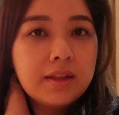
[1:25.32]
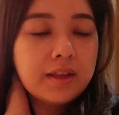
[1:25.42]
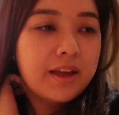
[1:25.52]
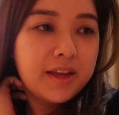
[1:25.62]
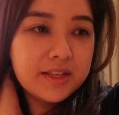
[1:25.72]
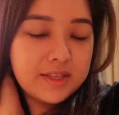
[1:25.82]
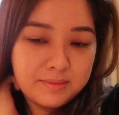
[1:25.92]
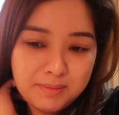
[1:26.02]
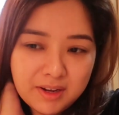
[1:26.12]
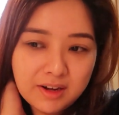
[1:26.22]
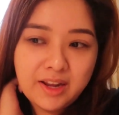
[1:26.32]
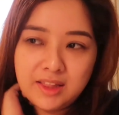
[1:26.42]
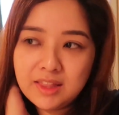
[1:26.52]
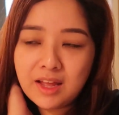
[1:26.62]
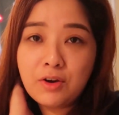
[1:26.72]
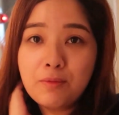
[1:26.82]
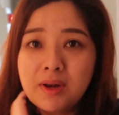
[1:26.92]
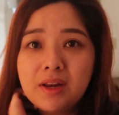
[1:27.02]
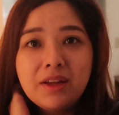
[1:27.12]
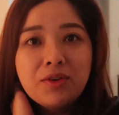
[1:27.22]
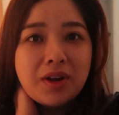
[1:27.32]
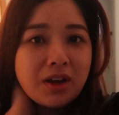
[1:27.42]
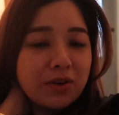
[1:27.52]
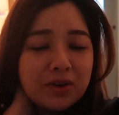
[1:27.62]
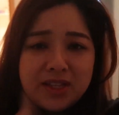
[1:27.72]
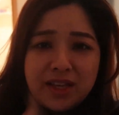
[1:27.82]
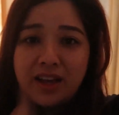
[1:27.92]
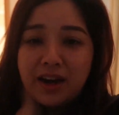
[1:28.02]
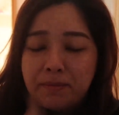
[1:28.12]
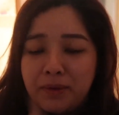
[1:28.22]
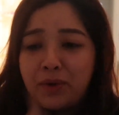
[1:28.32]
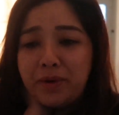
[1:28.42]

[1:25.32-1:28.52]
And guys, mag-ready na ako. Maliligo na ako kasi grabe.